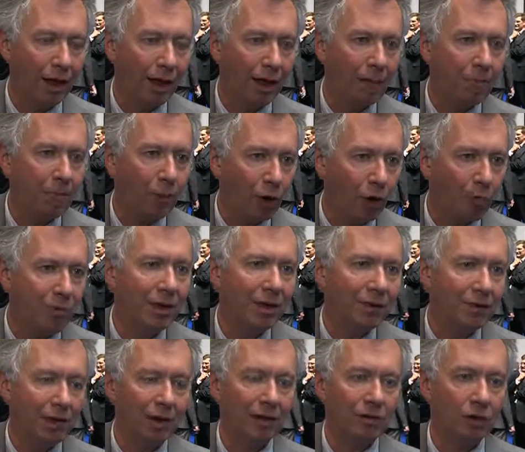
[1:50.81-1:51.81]
les premiers
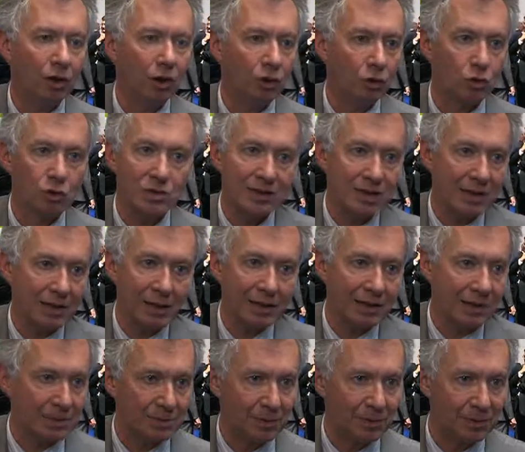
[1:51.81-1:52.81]
vecteurs de ce qui est
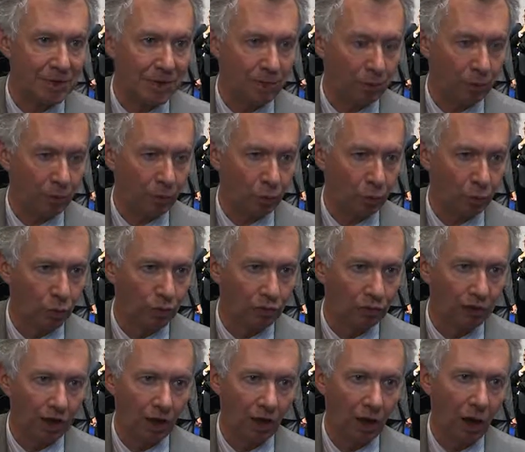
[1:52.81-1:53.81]
indispensable pour nous,
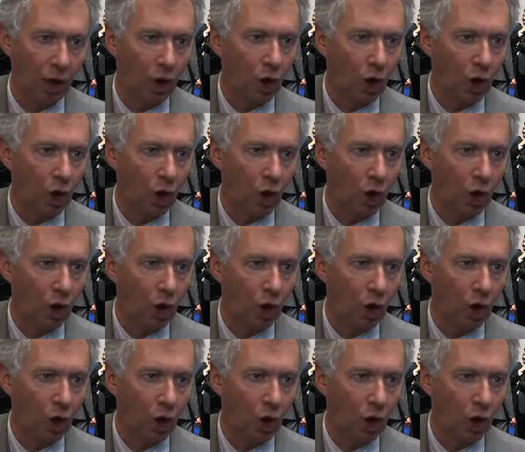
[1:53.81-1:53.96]
c'est